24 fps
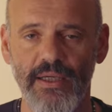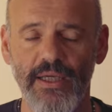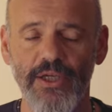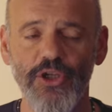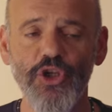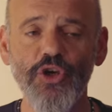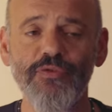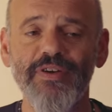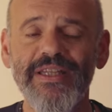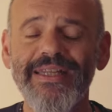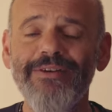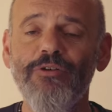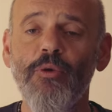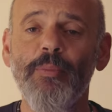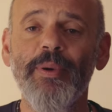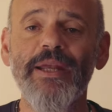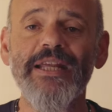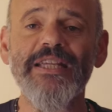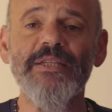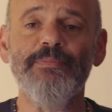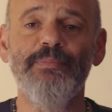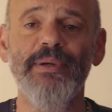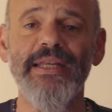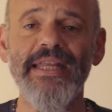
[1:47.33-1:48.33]
Io vedevo per
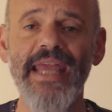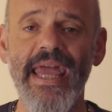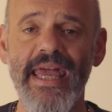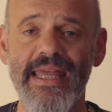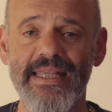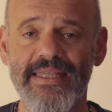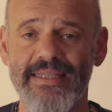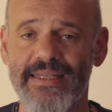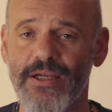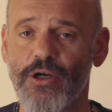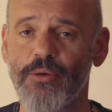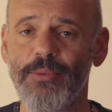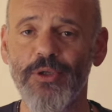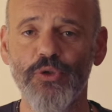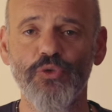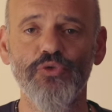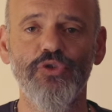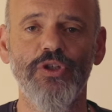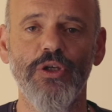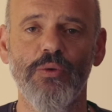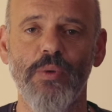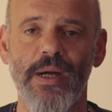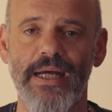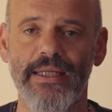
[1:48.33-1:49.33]
esperienze, come
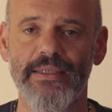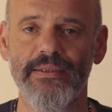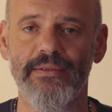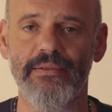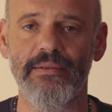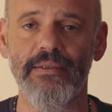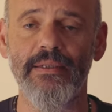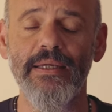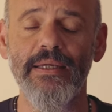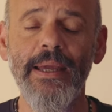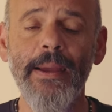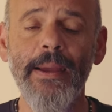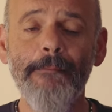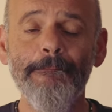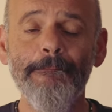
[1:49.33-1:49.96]
tutti quanti,